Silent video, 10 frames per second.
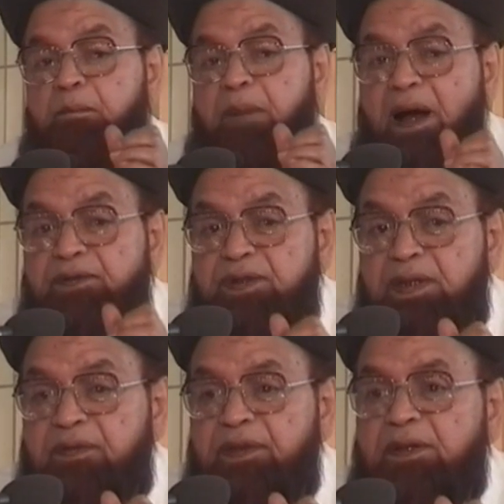बात
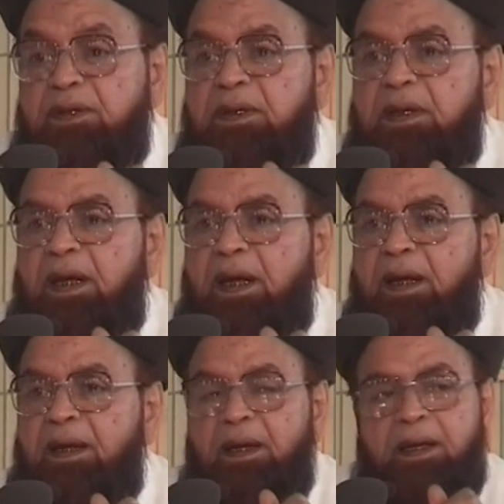सिर्फ इतनी है
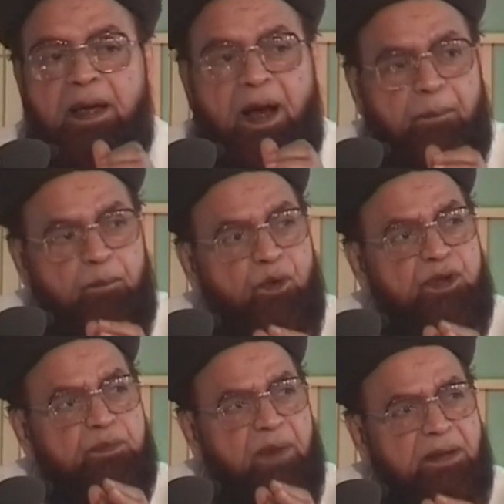कि हमको
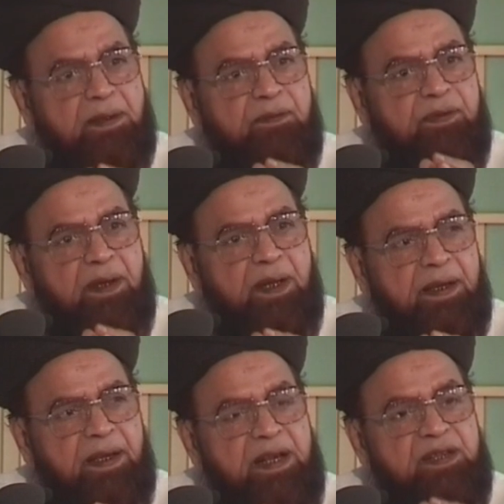इस बात की फ़िक्र है
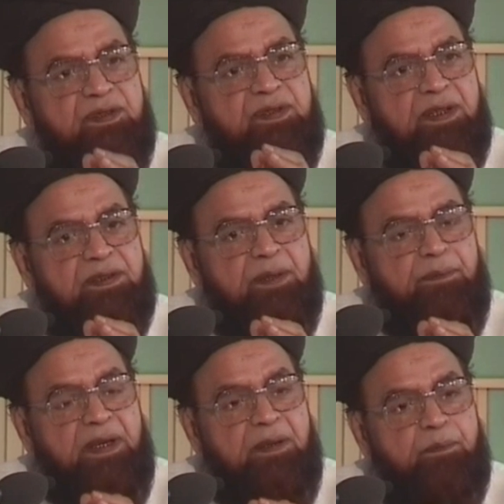कि इस
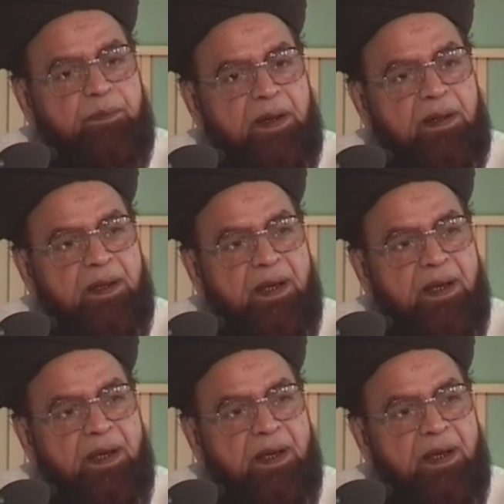सरज़मीन पर